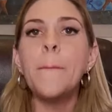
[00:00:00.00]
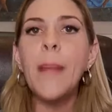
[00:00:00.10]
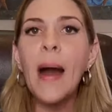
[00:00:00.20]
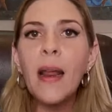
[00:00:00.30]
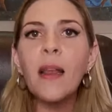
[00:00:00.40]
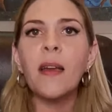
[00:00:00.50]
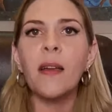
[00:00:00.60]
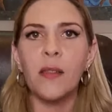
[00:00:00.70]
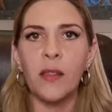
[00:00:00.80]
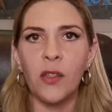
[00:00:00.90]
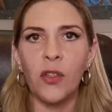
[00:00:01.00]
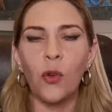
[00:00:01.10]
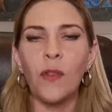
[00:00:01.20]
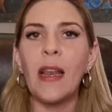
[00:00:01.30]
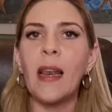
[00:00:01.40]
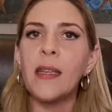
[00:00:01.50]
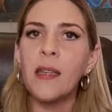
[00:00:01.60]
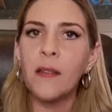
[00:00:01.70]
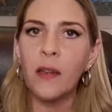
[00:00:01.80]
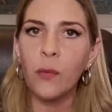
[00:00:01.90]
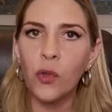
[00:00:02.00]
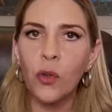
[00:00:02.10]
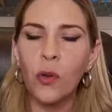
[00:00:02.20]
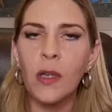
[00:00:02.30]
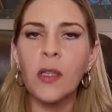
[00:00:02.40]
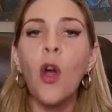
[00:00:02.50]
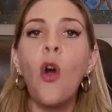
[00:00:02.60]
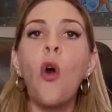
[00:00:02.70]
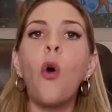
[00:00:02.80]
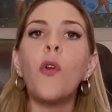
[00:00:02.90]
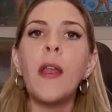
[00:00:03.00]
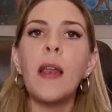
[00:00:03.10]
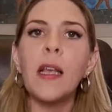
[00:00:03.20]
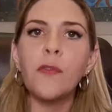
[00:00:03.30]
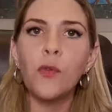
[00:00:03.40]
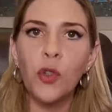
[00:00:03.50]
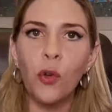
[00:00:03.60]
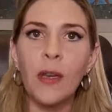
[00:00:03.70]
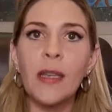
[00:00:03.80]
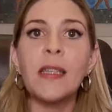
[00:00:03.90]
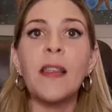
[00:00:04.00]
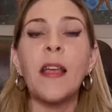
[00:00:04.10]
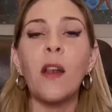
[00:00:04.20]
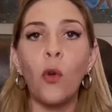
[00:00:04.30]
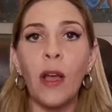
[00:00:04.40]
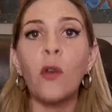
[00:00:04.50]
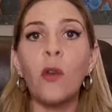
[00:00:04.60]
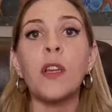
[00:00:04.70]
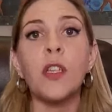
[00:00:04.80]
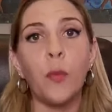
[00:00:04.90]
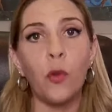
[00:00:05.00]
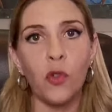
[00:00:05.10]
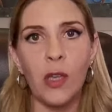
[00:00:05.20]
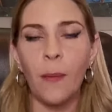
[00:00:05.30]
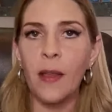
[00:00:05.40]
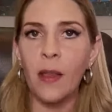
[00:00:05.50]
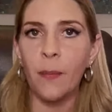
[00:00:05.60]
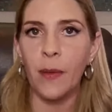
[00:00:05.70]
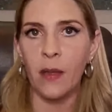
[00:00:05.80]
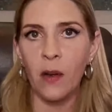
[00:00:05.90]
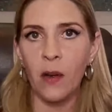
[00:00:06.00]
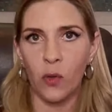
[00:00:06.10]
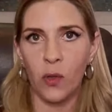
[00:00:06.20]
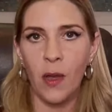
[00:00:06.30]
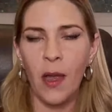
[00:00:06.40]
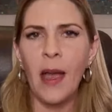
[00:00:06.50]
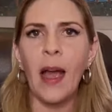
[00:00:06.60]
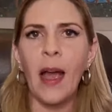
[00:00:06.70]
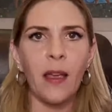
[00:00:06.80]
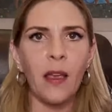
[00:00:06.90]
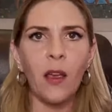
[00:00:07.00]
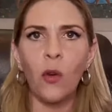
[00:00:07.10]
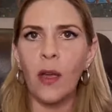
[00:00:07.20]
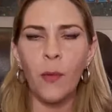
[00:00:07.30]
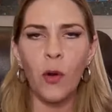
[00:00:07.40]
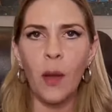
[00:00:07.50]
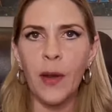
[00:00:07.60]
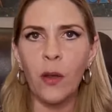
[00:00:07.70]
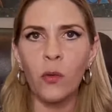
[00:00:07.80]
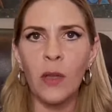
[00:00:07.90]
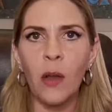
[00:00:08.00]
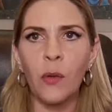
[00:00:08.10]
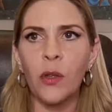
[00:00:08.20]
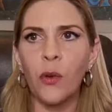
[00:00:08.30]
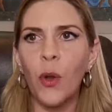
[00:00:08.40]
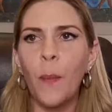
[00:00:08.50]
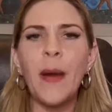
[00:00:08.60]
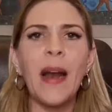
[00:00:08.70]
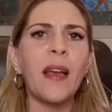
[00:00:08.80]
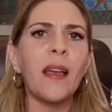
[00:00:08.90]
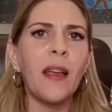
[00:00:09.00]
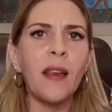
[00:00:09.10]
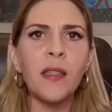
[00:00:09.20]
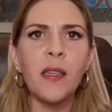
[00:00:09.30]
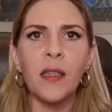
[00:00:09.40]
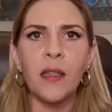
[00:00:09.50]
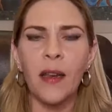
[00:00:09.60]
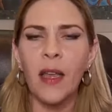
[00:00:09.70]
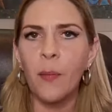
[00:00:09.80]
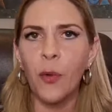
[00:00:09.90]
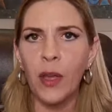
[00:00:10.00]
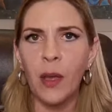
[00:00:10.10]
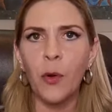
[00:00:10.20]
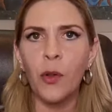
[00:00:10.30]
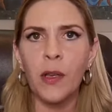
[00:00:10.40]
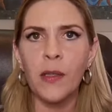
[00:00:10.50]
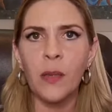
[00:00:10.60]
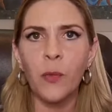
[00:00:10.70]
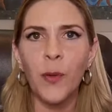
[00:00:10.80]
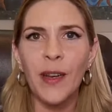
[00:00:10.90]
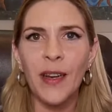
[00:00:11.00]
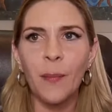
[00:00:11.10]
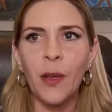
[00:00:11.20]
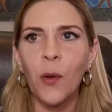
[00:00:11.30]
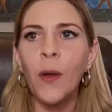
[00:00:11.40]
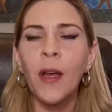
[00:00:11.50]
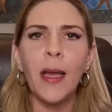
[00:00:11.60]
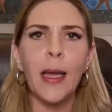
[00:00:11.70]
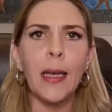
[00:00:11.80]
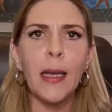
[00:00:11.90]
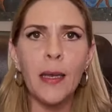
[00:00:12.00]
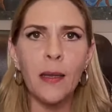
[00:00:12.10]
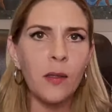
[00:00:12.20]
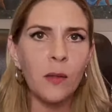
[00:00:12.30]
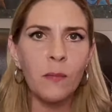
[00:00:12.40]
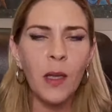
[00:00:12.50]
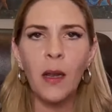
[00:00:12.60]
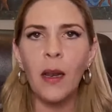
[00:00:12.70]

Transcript: para el ejercicio de las atribuciones o de las funciones del órgano responsable de pedirlos. Aquí creo que abro la pregunta al auditorio, ¿para qué necesitarían, por ejemplo, lo dijiste muy bien Ramiro, el iris,